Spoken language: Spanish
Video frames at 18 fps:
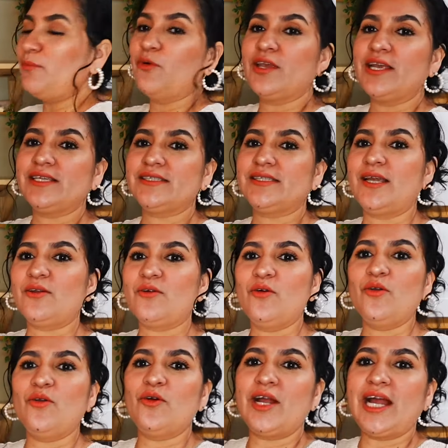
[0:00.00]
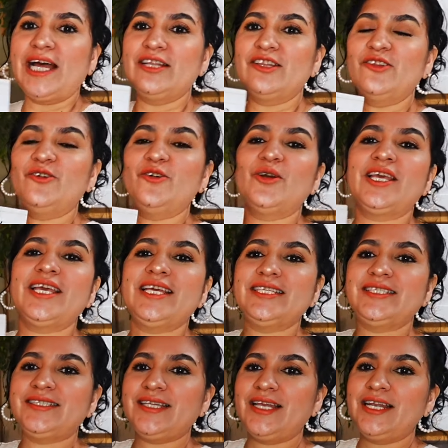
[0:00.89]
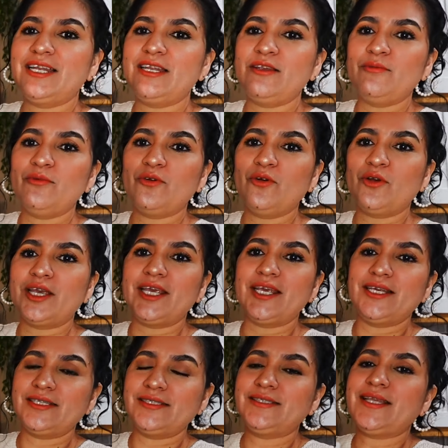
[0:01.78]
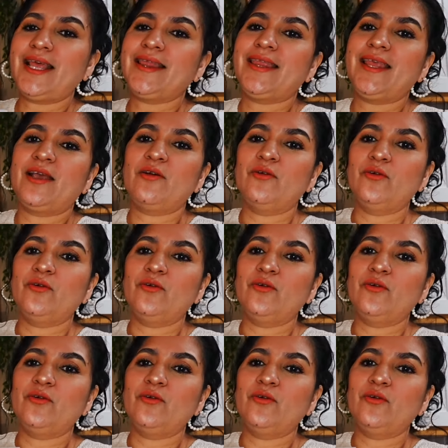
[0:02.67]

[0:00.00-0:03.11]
voy a estar colocando este libro que es de